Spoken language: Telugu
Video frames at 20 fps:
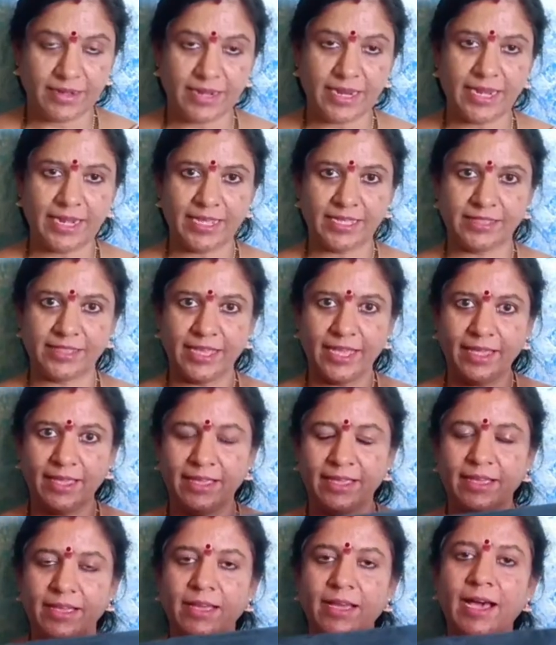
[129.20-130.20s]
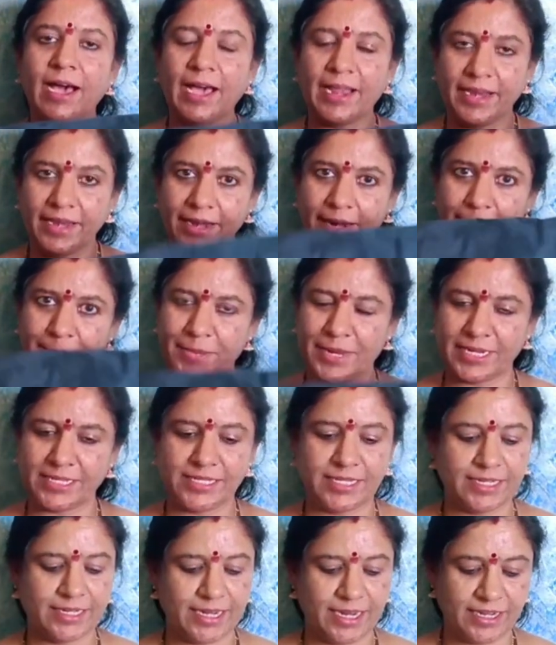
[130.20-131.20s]
నేనైతే హండ్రెడ్
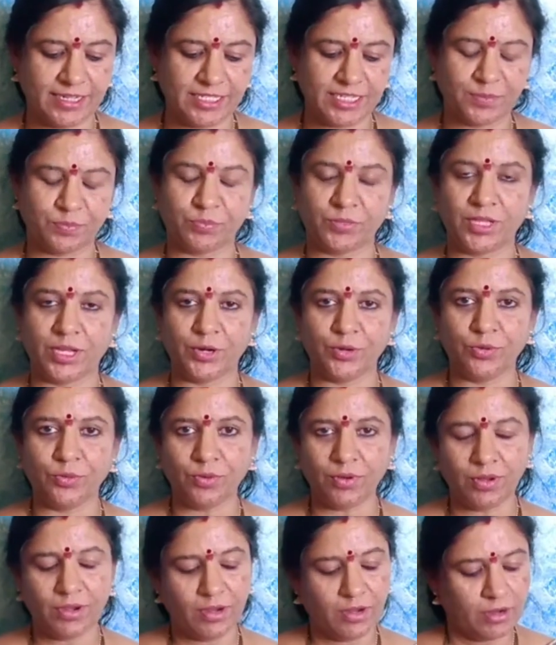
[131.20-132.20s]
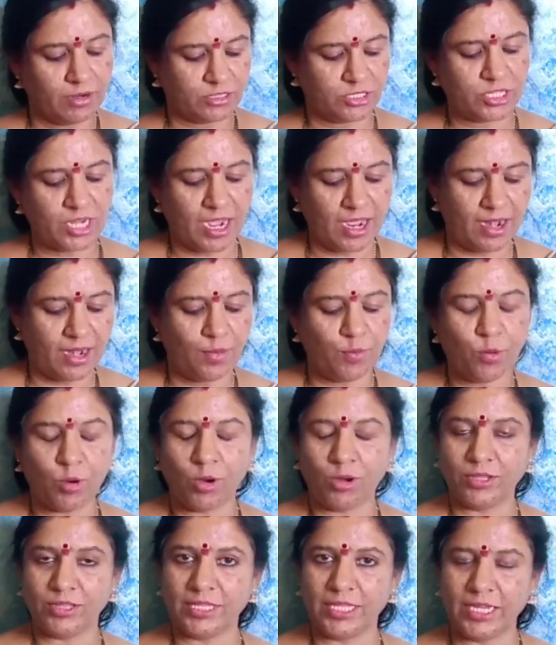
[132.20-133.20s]
పర్సెంట్ అని చెప్తాను చాలా
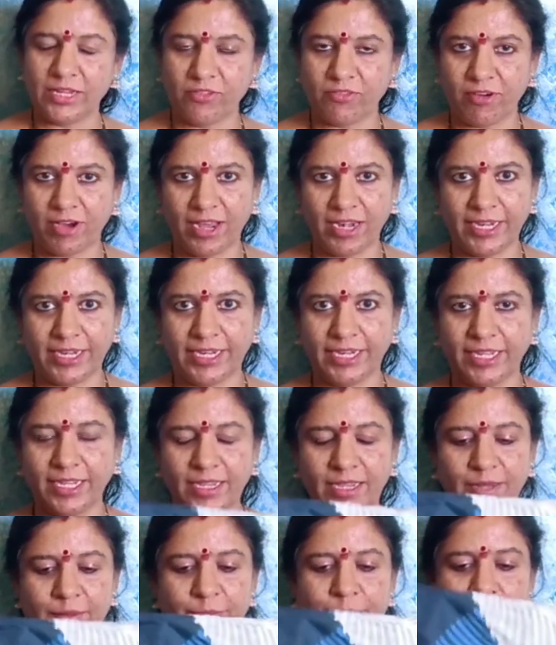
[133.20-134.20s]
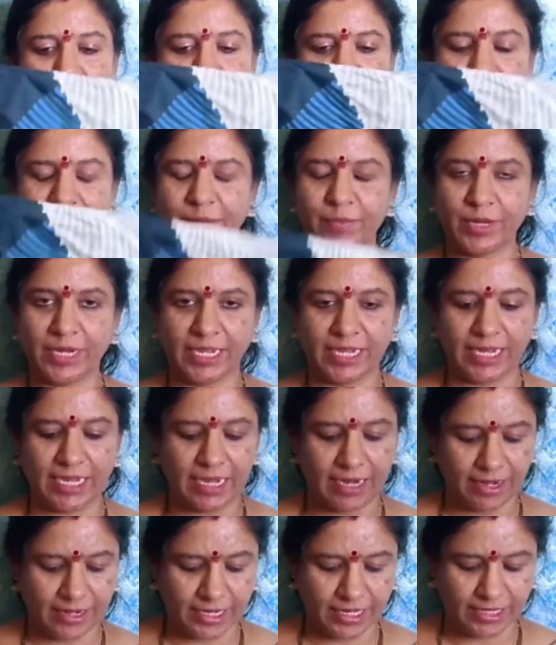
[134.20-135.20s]
బాగుంది క్వాలిటీ బయట మనకి
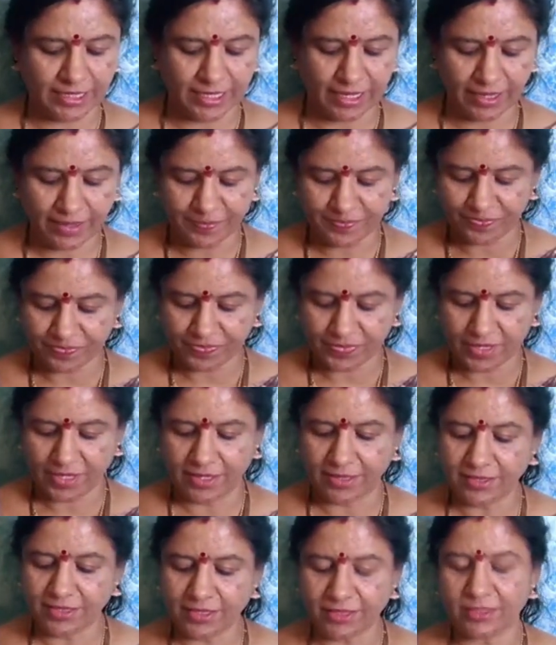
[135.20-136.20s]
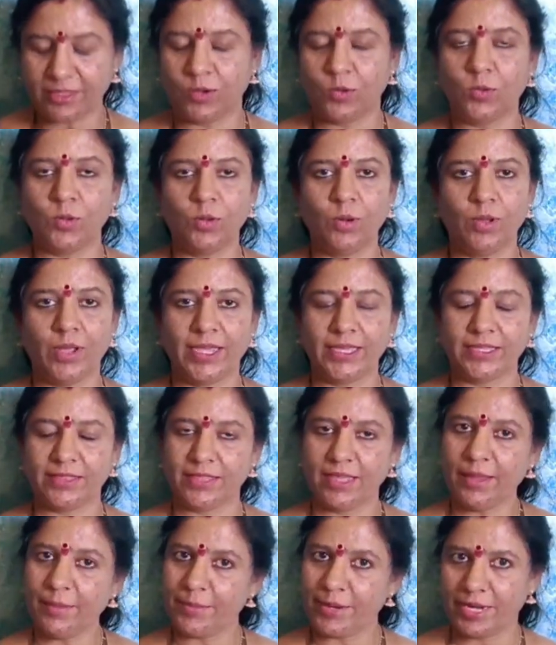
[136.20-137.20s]
ఇలాంటిది ఇంత తక్కువలో
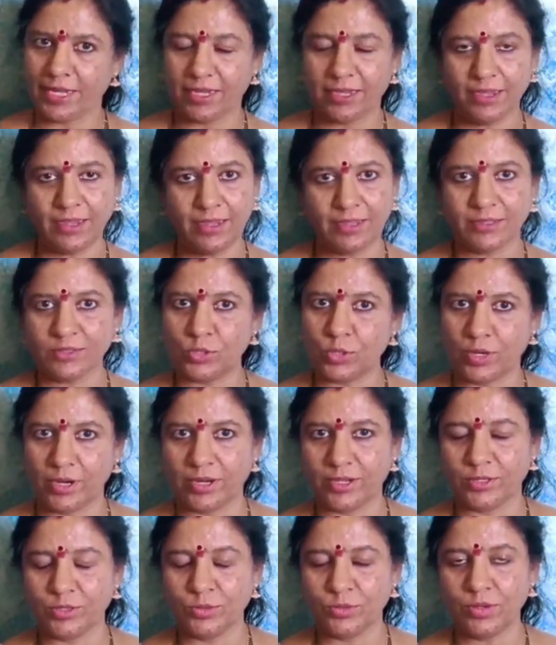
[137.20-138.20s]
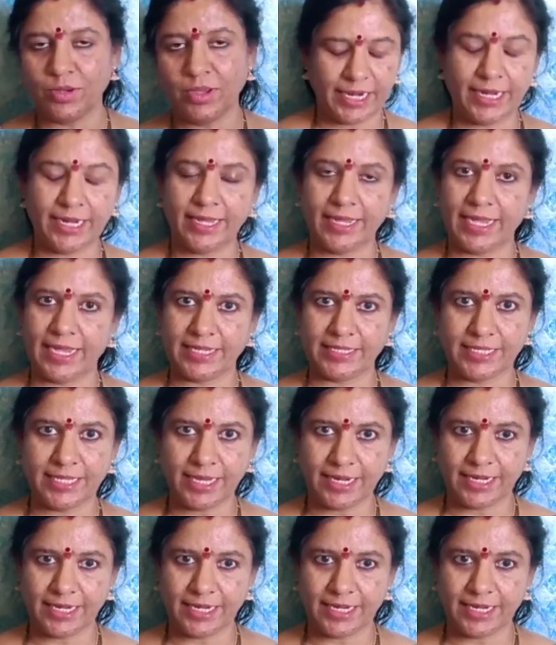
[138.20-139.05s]
అయితే మనకి దొరకదు ఎడ్డకేసి